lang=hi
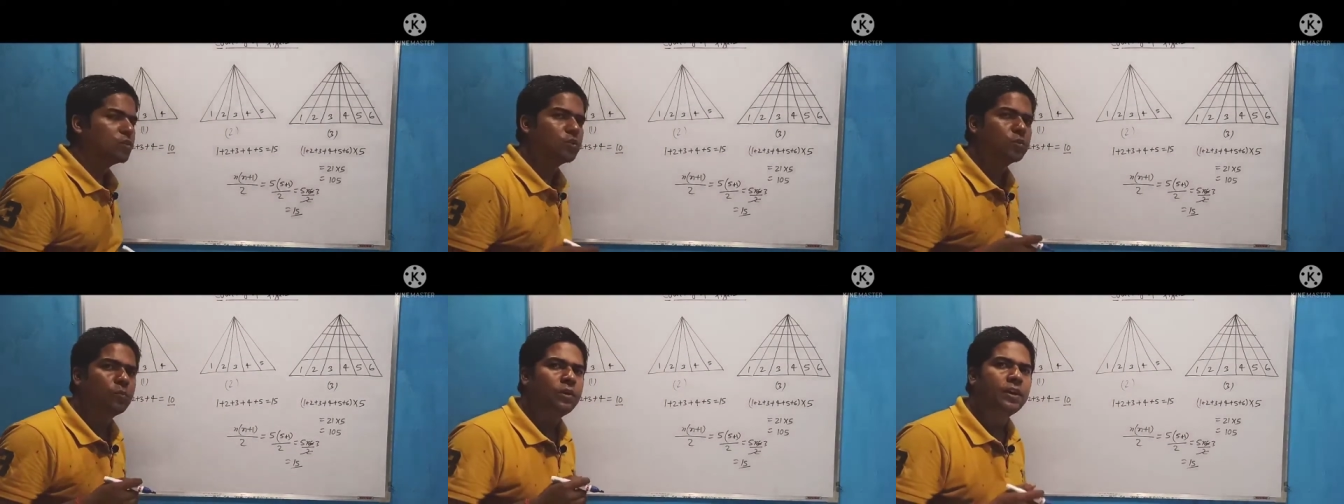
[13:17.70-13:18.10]
से
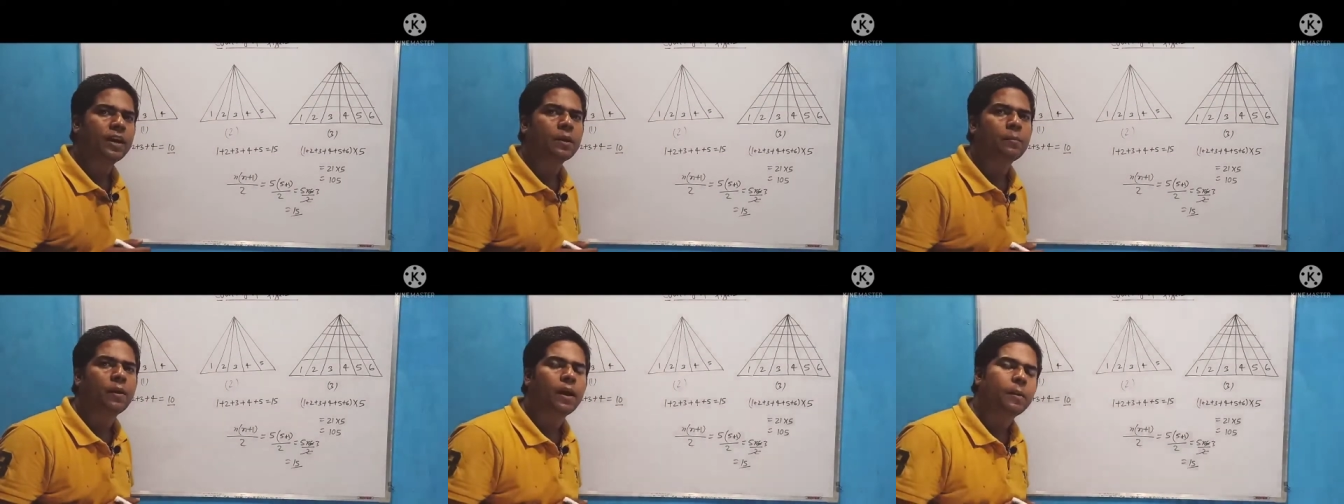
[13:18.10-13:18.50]
उस
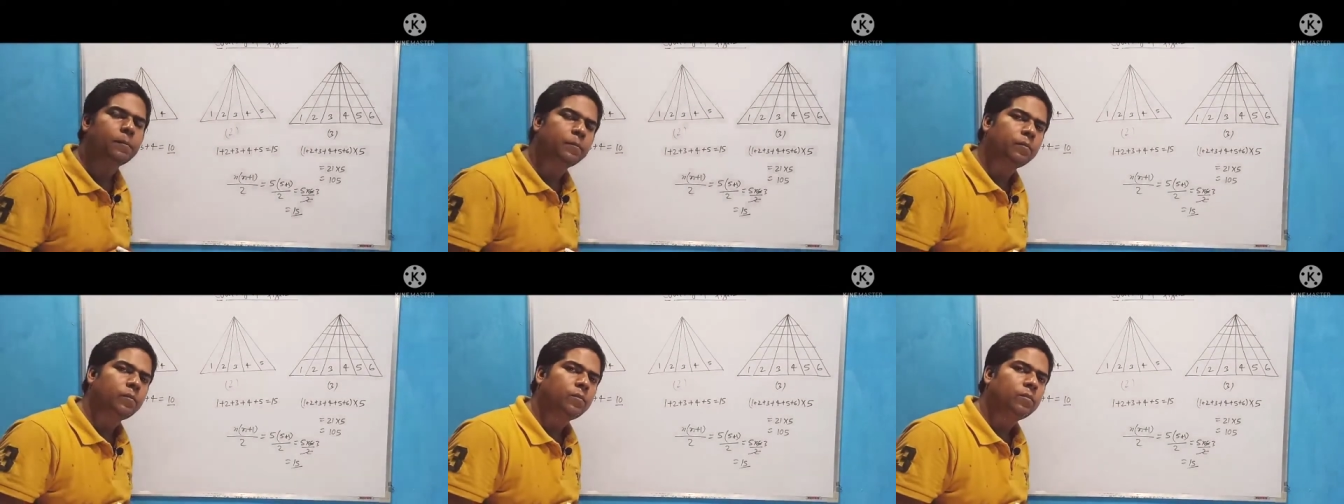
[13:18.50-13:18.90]
फिगर में हम
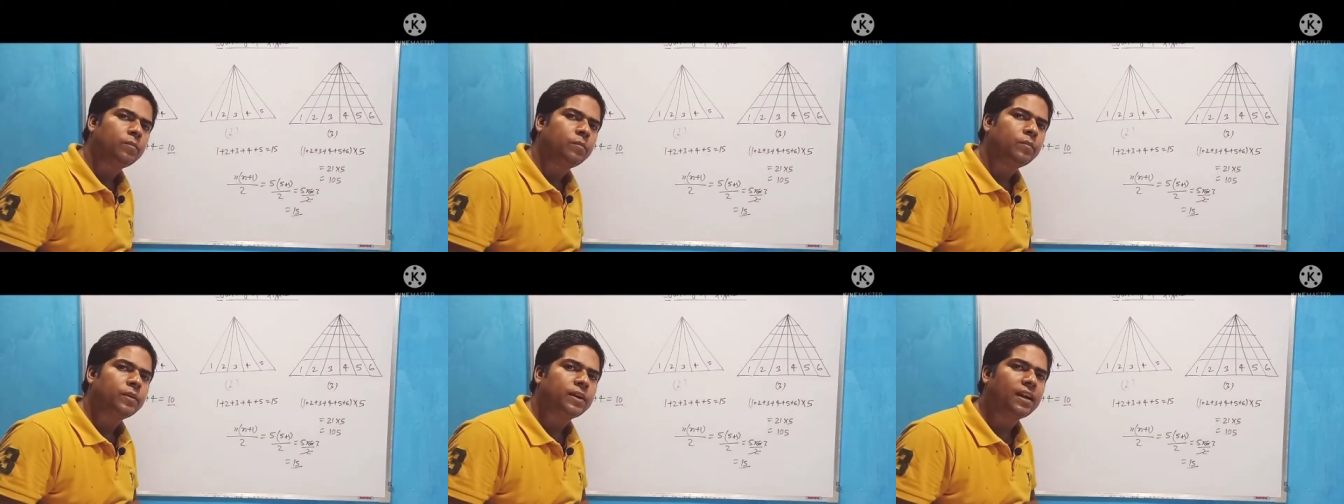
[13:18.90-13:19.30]

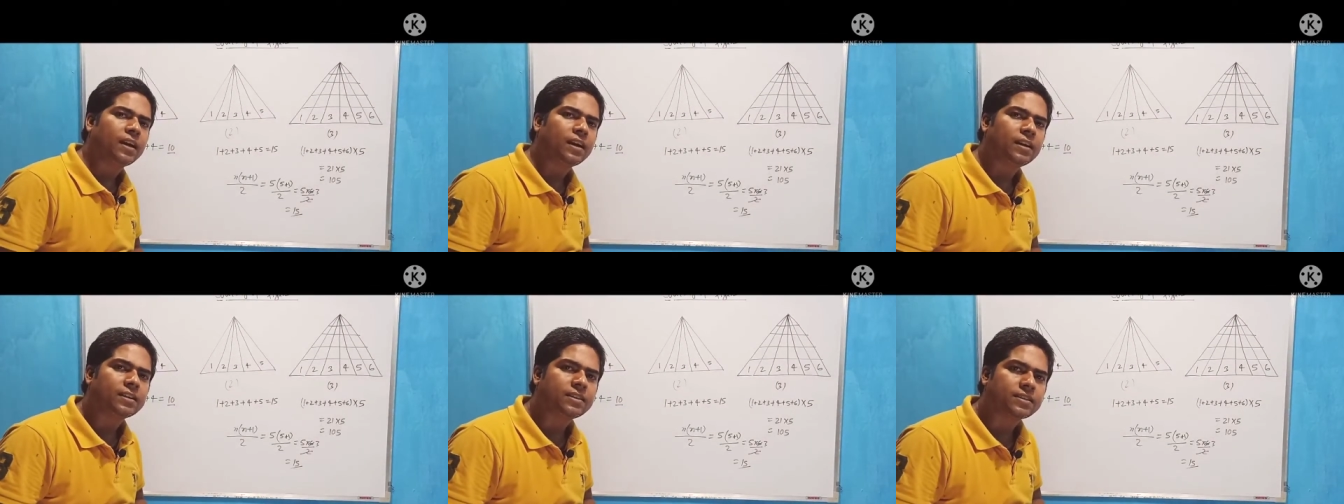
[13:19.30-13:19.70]

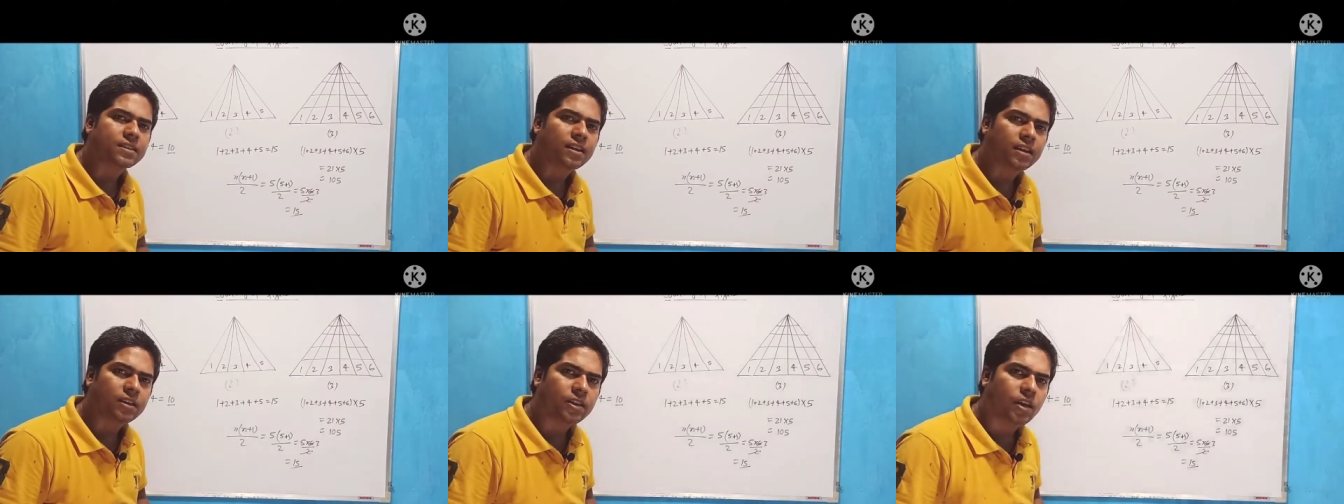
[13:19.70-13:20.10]
ट्रेंगल की
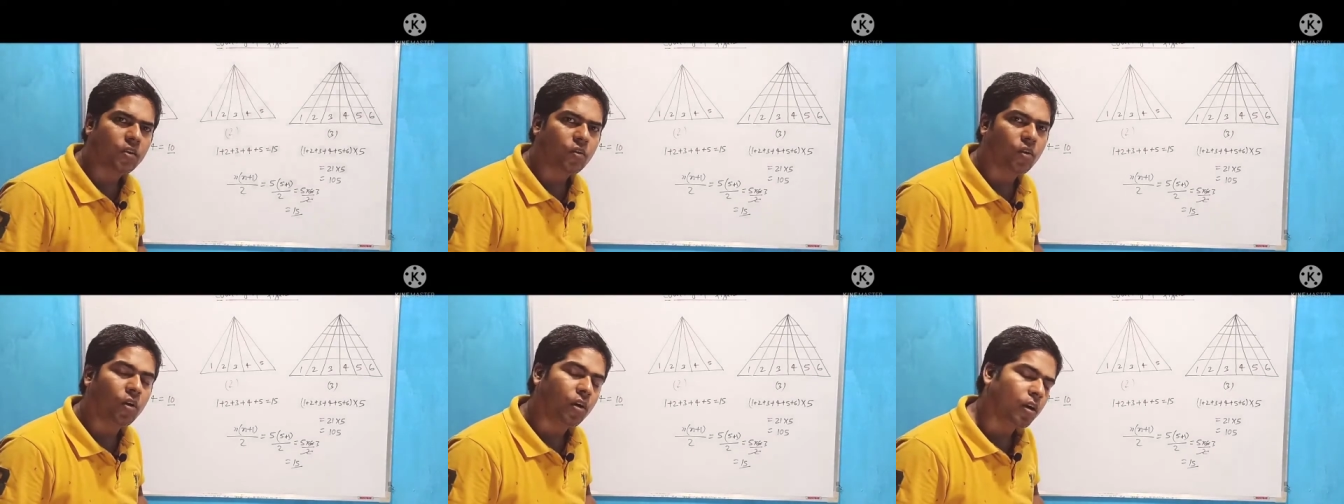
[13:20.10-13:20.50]
संख्या
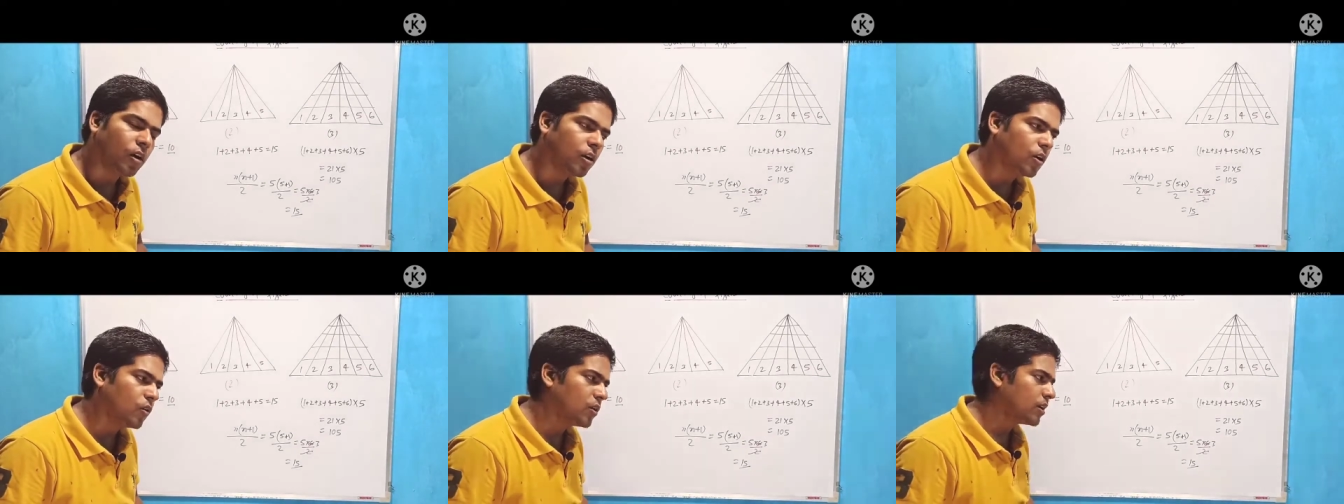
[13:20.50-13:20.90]
को
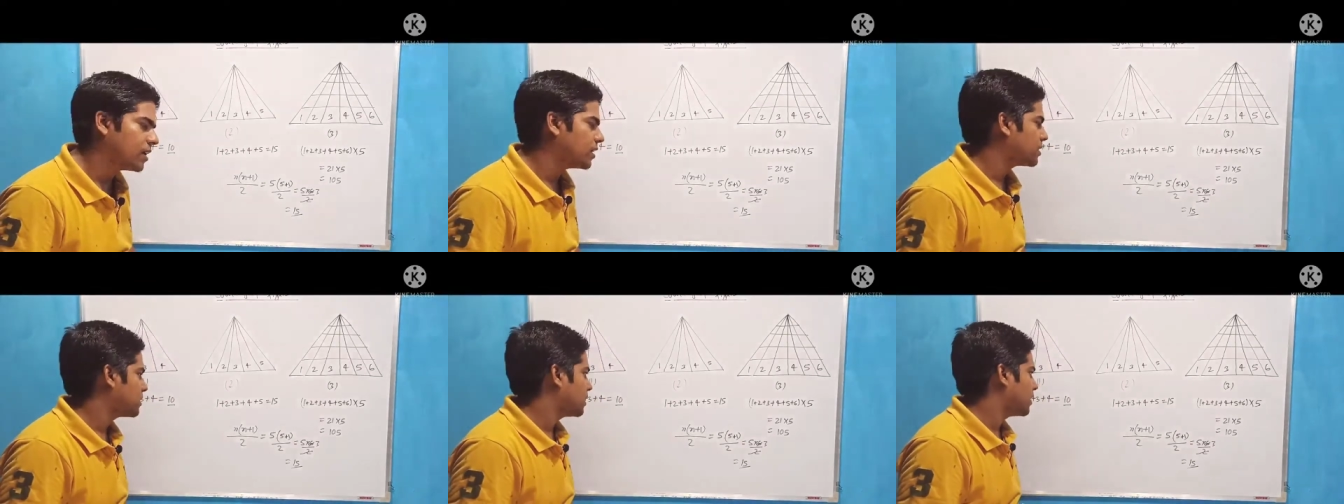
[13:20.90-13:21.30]
काउंट
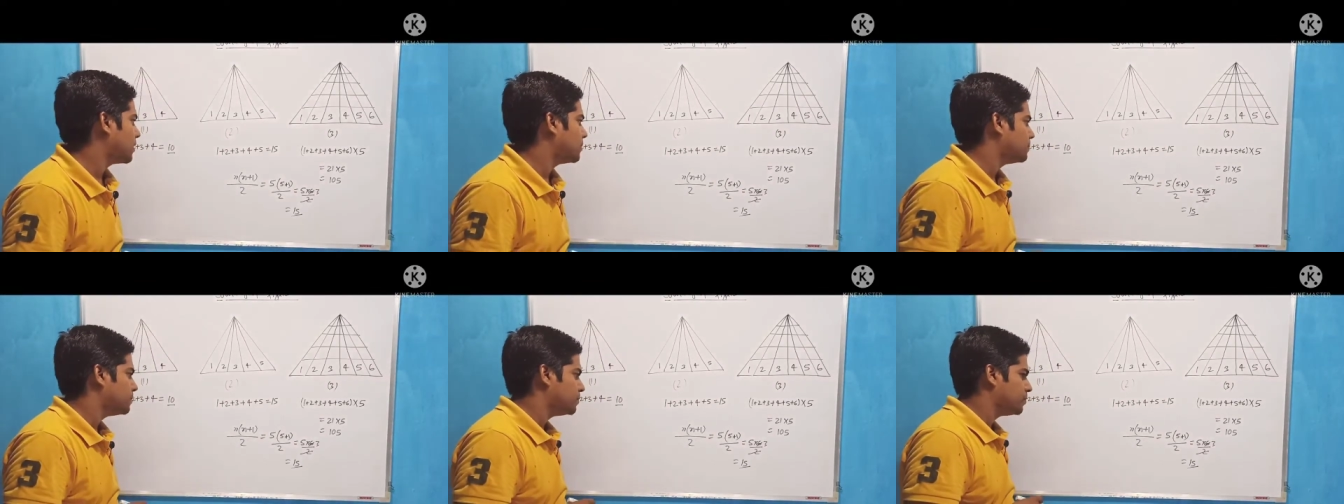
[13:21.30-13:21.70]
करते
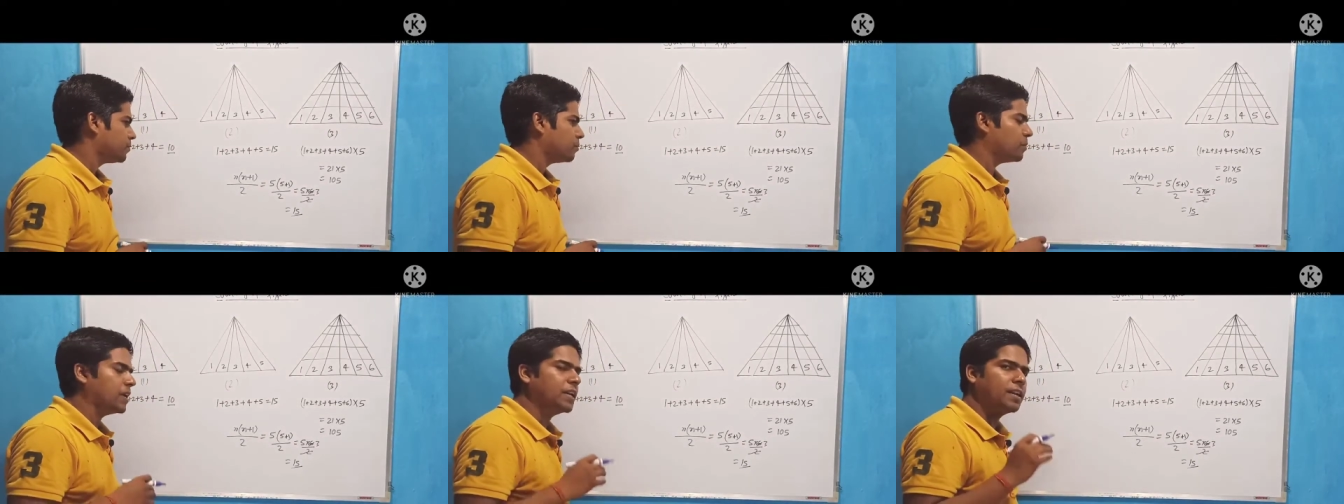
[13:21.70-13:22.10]
हैं
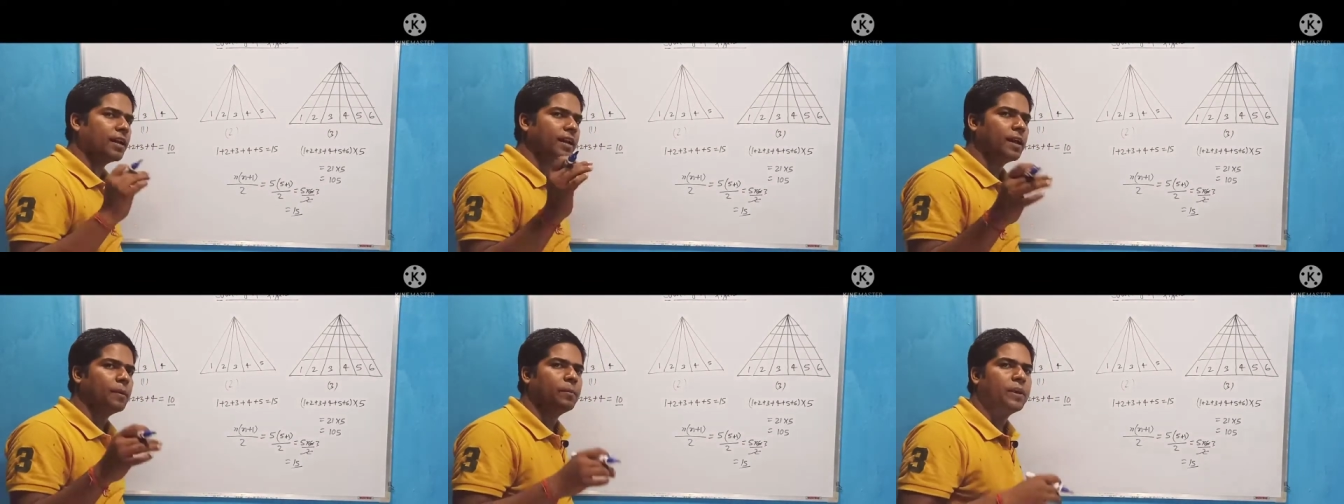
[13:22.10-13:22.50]
बने
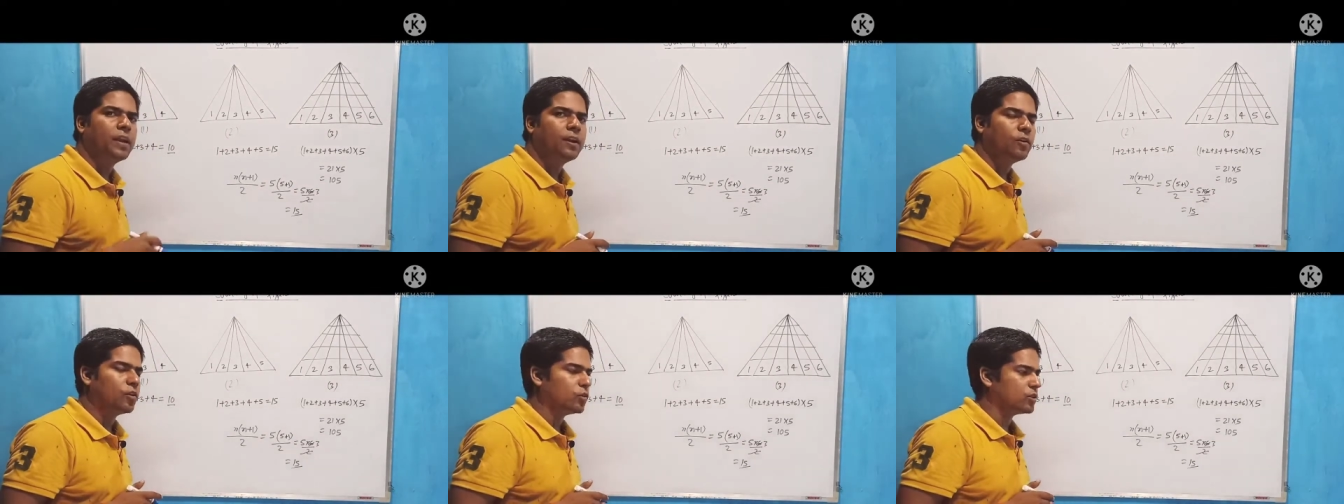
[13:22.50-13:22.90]
रहिए
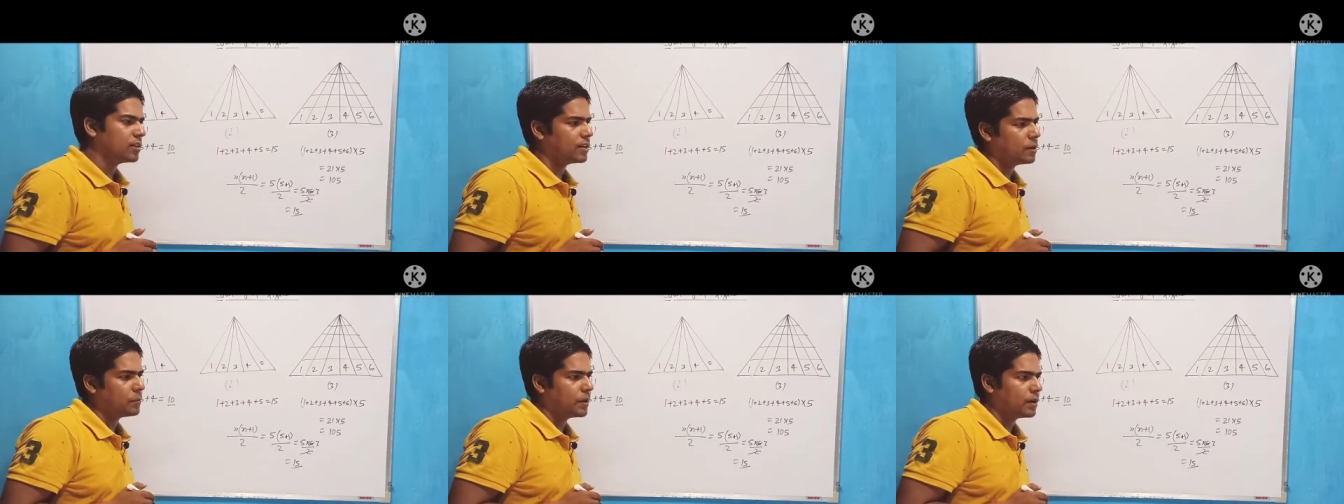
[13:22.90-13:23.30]
मेरे यूट्यूब
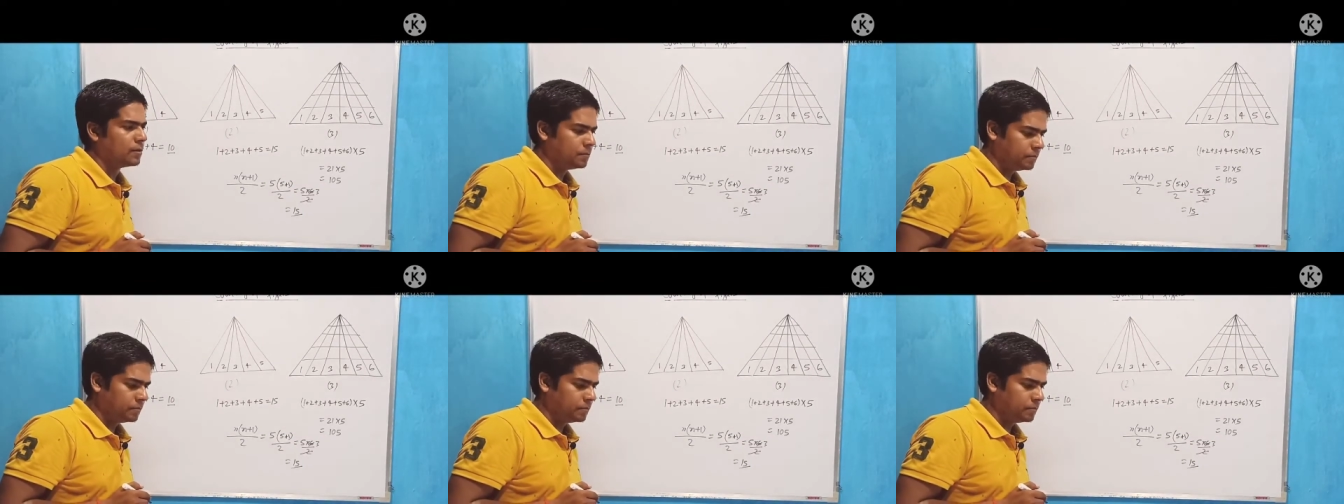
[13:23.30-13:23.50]
चैनल पर